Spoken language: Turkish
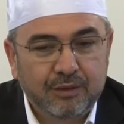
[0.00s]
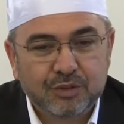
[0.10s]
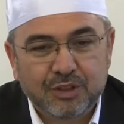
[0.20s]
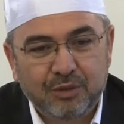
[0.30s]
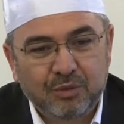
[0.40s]

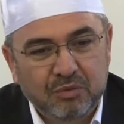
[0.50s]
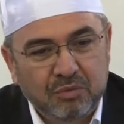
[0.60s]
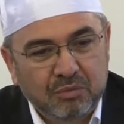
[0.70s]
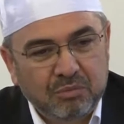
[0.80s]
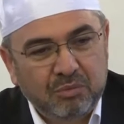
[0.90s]
İşte
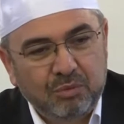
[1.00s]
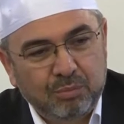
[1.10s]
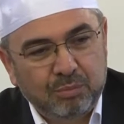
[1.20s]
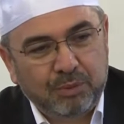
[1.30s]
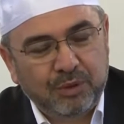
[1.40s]

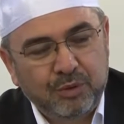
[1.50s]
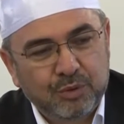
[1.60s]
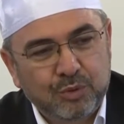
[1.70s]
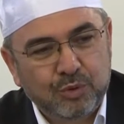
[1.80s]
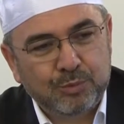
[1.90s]

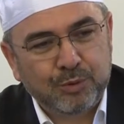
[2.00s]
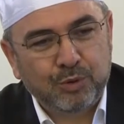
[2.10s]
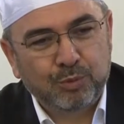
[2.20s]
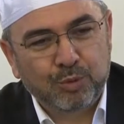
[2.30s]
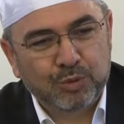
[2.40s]
bakıyorsunuz bir
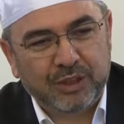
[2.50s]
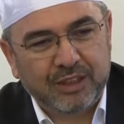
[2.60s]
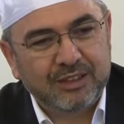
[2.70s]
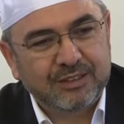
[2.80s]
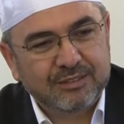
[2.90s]

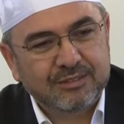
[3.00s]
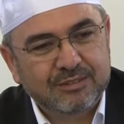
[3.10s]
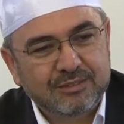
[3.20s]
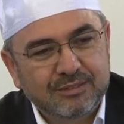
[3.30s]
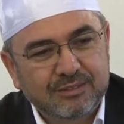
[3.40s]
yumurta
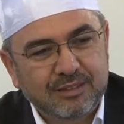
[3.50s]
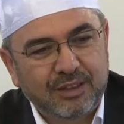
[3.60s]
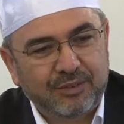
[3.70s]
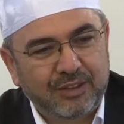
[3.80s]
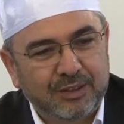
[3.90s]

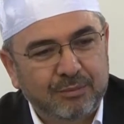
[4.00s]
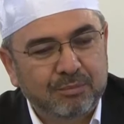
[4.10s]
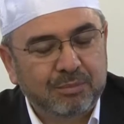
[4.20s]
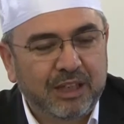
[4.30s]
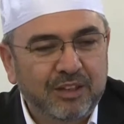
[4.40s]
efendim
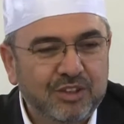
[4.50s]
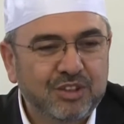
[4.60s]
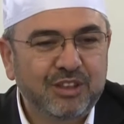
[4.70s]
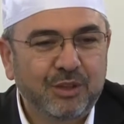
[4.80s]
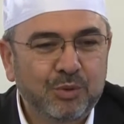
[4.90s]
kendi
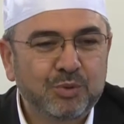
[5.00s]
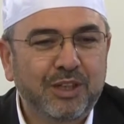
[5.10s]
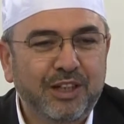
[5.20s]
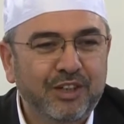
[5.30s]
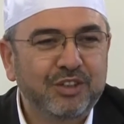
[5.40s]
içinde
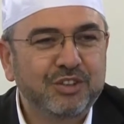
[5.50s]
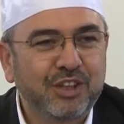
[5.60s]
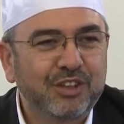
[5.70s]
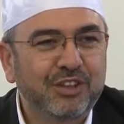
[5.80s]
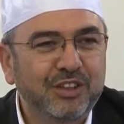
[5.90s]
hücrelerinin
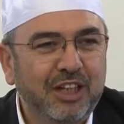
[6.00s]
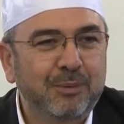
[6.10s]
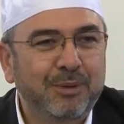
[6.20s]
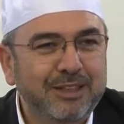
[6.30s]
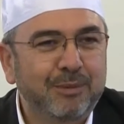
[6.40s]
canlılığı
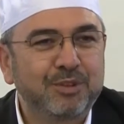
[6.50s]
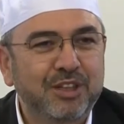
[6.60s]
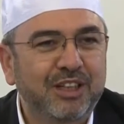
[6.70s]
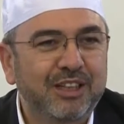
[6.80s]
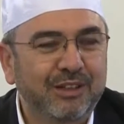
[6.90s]
elbette bir
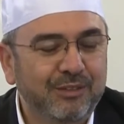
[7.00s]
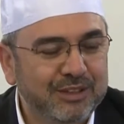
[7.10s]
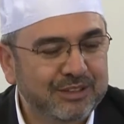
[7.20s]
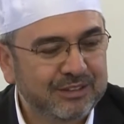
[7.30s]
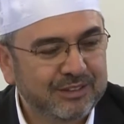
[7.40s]
şekilde
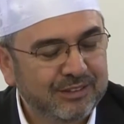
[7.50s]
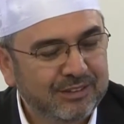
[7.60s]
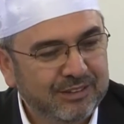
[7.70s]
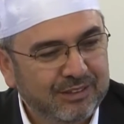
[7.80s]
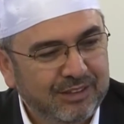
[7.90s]
var.
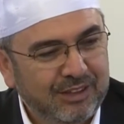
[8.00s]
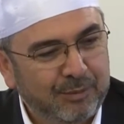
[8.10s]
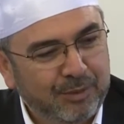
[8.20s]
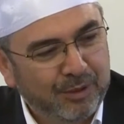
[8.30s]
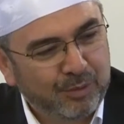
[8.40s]

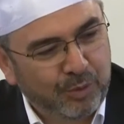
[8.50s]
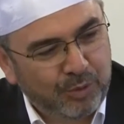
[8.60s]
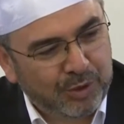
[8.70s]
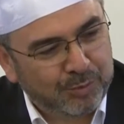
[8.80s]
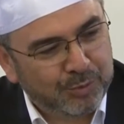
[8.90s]
Ama
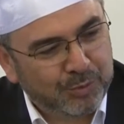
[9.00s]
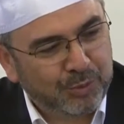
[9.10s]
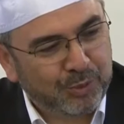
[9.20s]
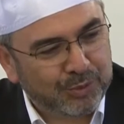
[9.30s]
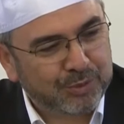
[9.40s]
ölü gibi
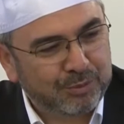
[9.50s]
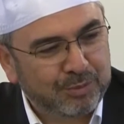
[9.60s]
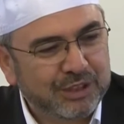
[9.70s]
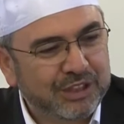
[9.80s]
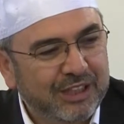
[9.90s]
duruyor.
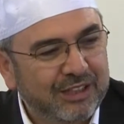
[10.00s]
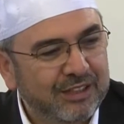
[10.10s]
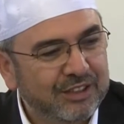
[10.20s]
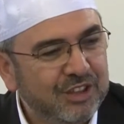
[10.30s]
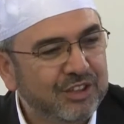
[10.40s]
Bir
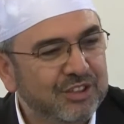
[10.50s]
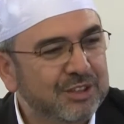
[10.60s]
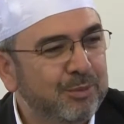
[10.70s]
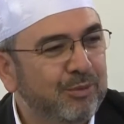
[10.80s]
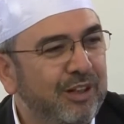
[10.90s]
şekilde
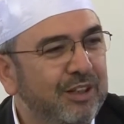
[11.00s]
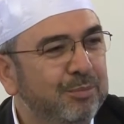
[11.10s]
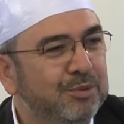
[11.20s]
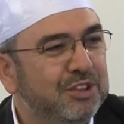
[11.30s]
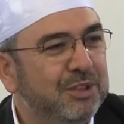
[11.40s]
cansız bir
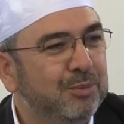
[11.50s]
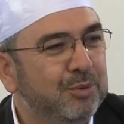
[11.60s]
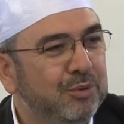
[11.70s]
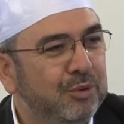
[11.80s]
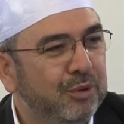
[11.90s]
varlıkmış gibi
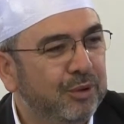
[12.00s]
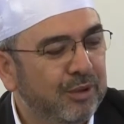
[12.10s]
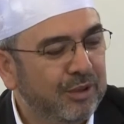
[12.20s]
duruyor.